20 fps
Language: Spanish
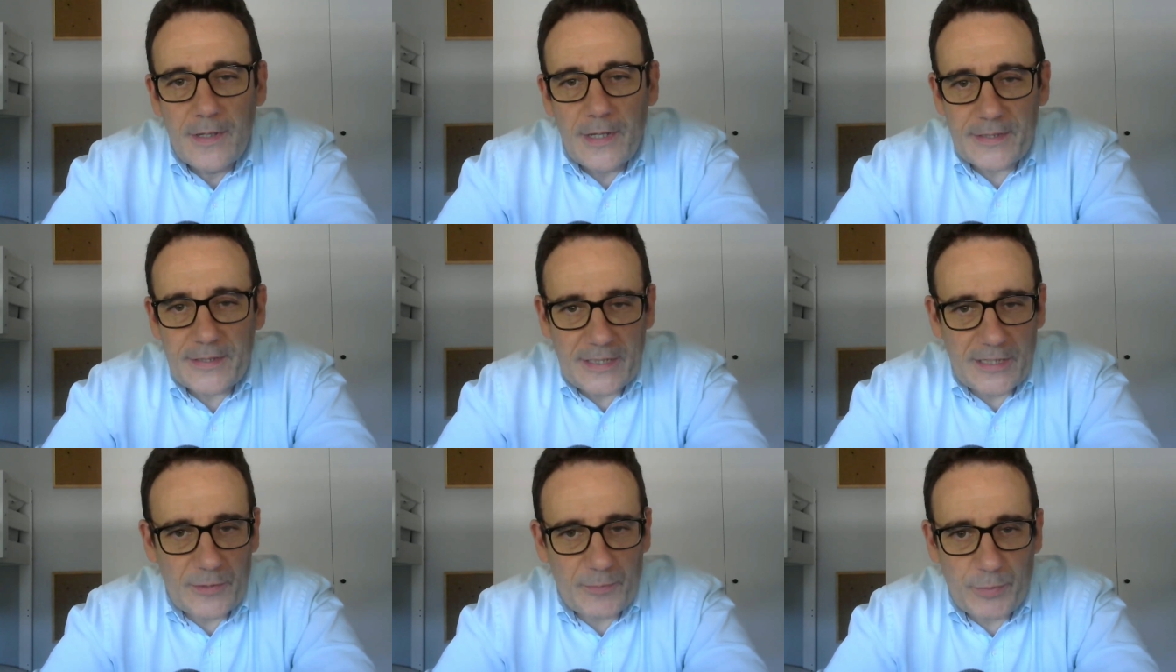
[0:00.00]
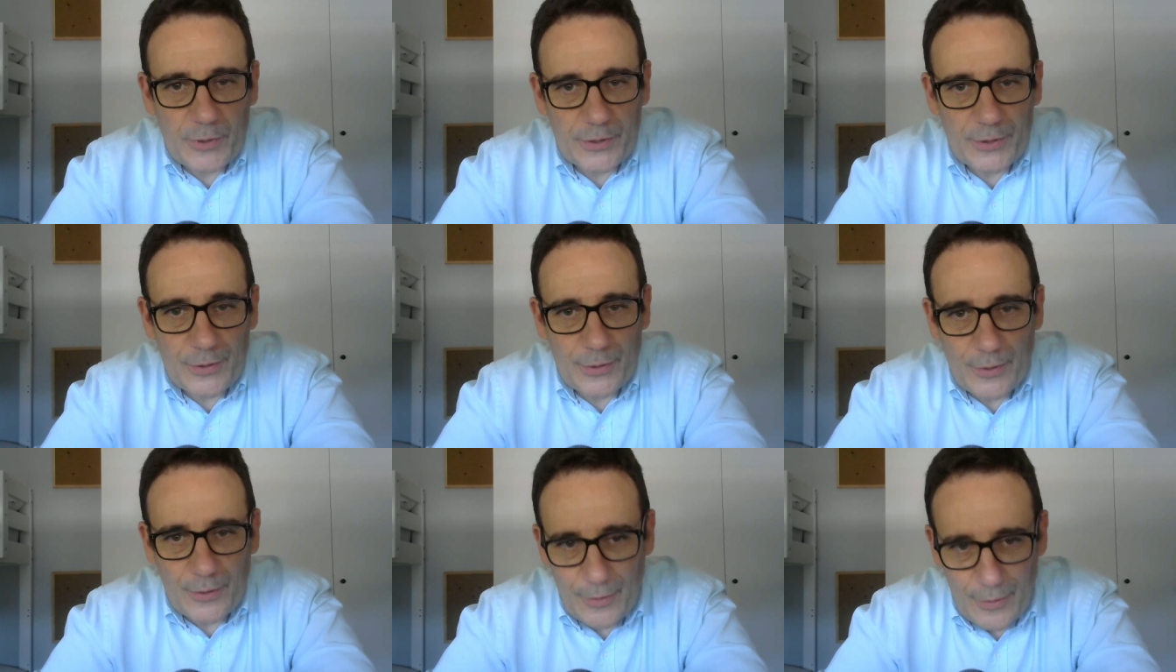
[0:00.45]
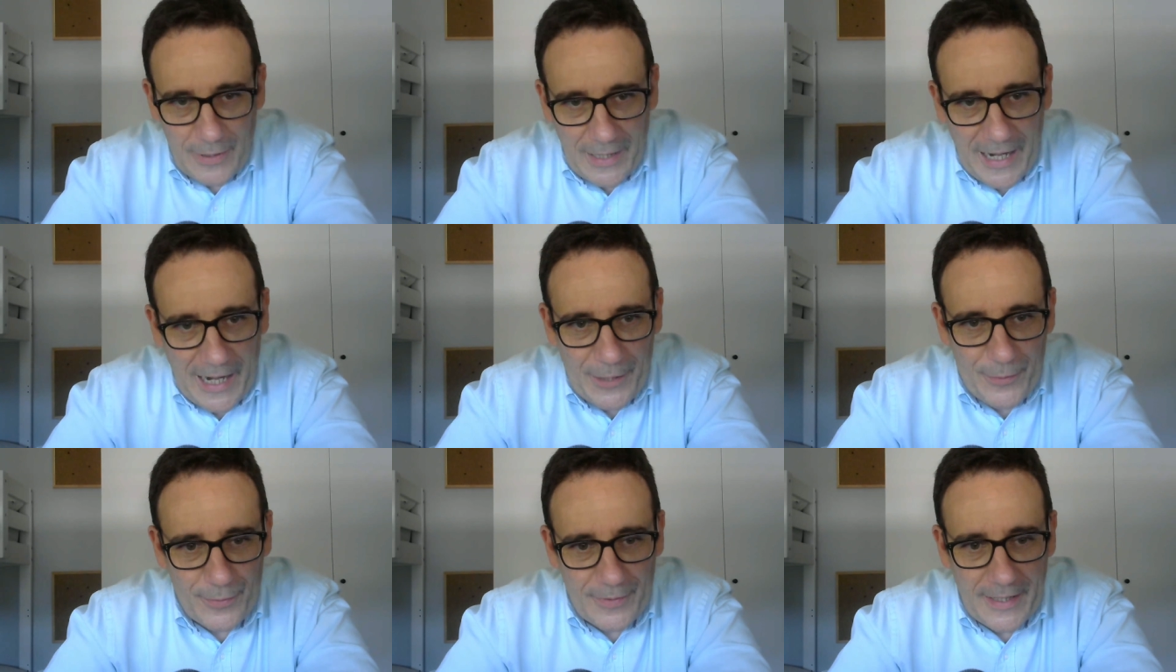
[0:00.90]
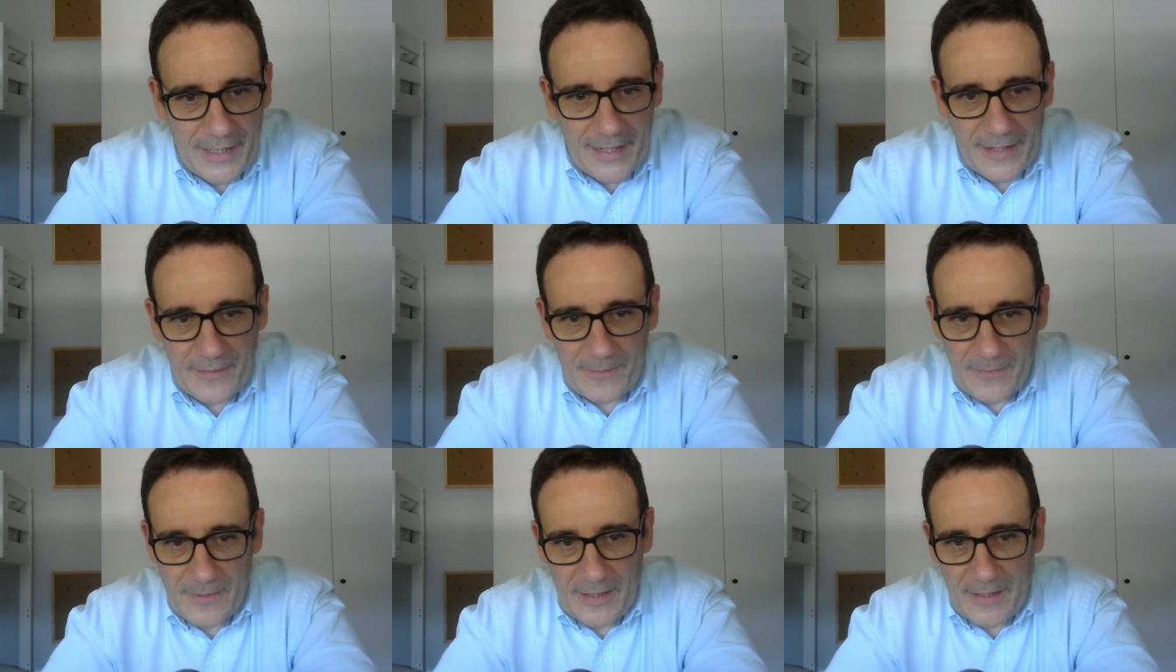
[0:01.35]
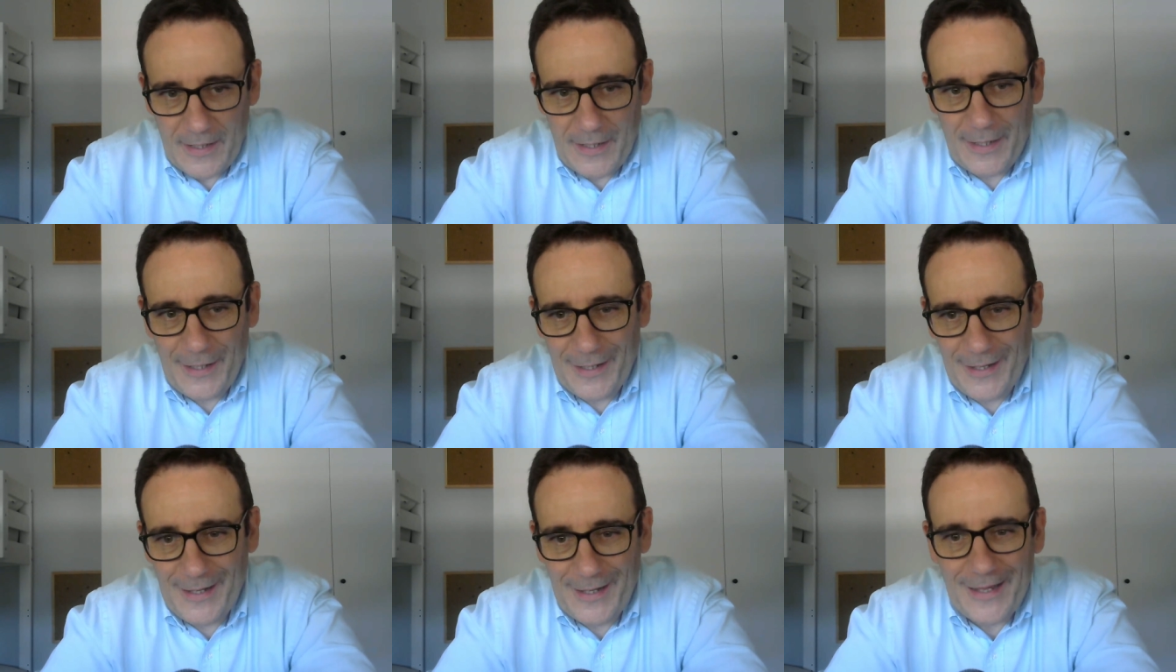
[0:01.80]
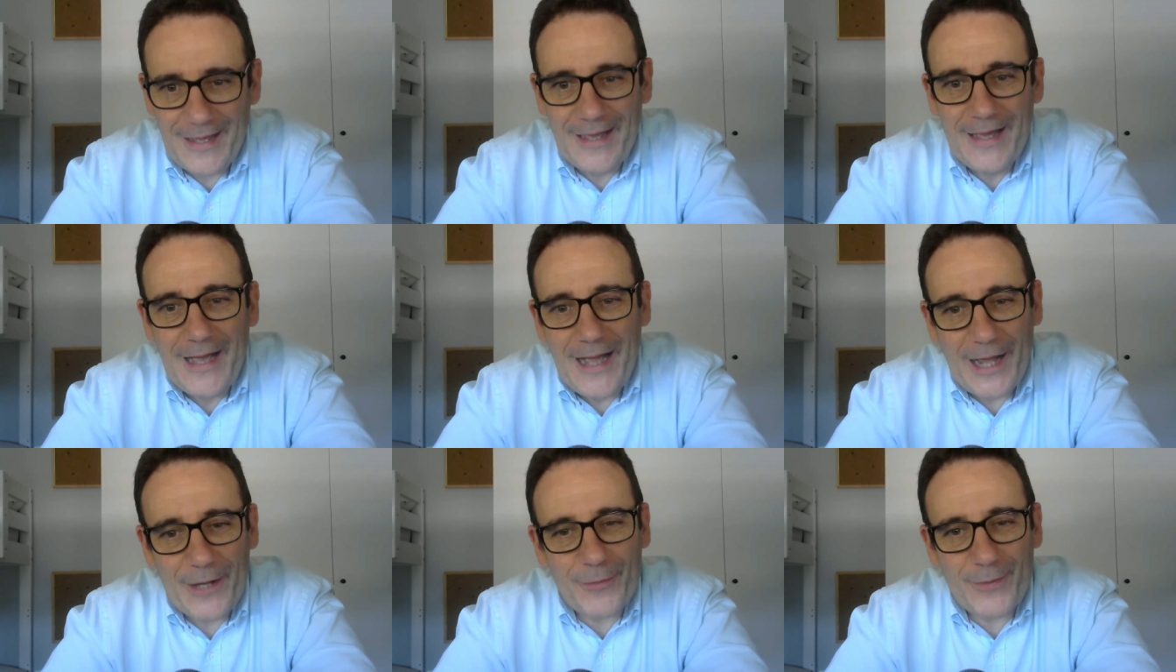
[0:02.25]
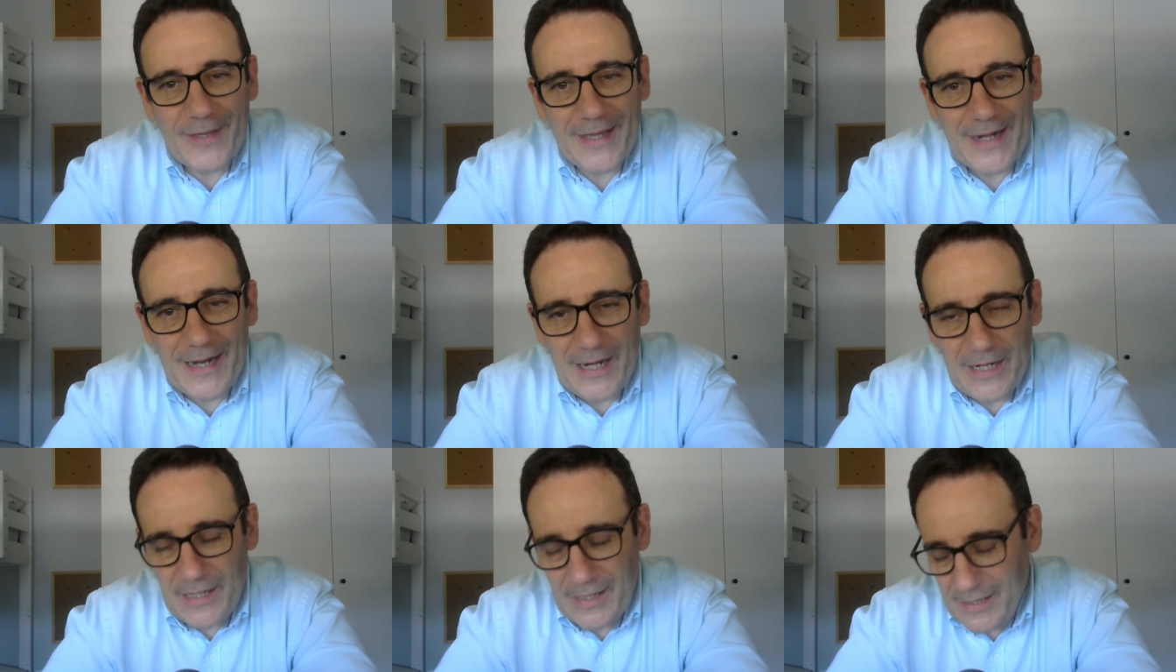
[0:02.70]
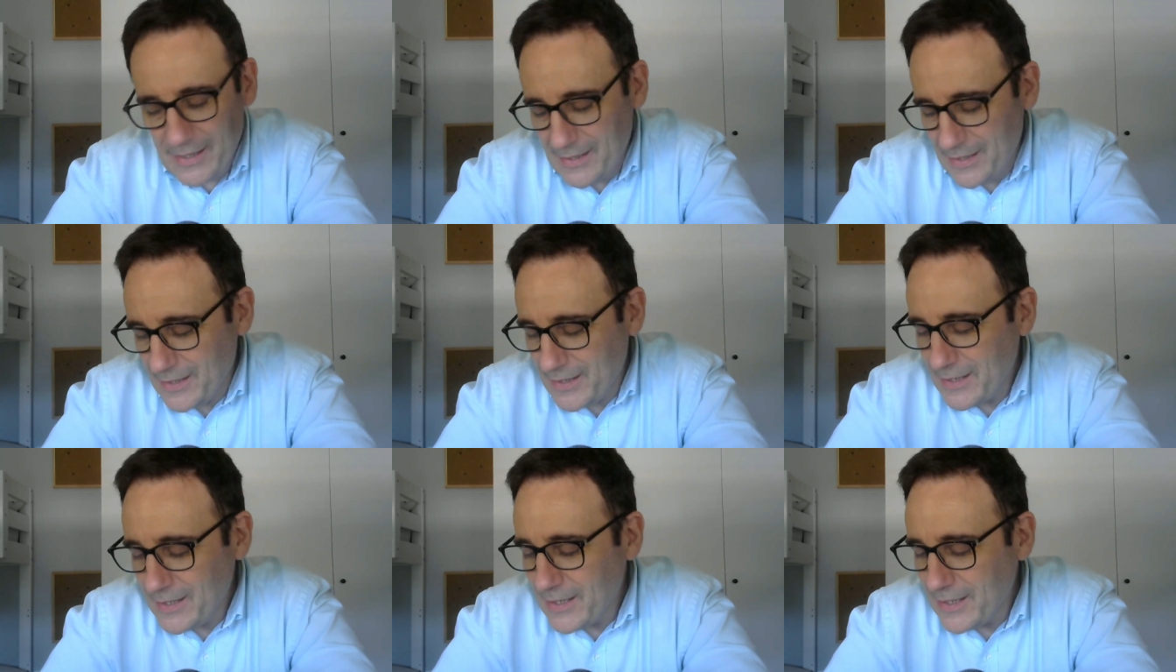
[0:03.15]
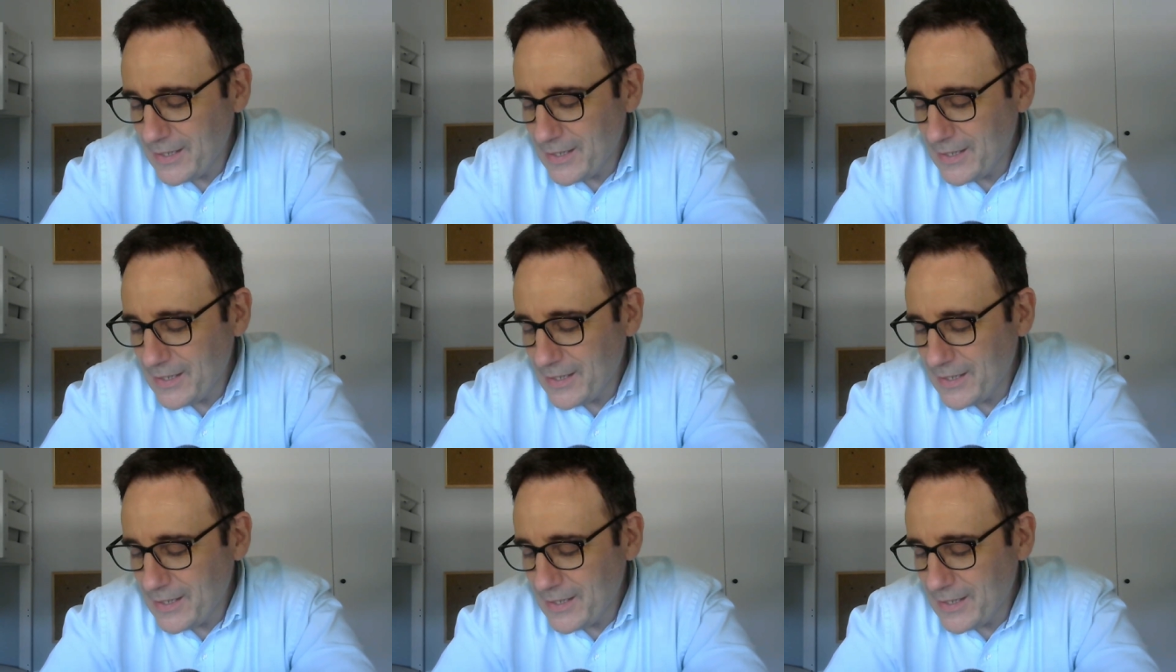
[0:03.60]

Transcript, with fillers: está dispuesto a ayudarme, a ayudar al,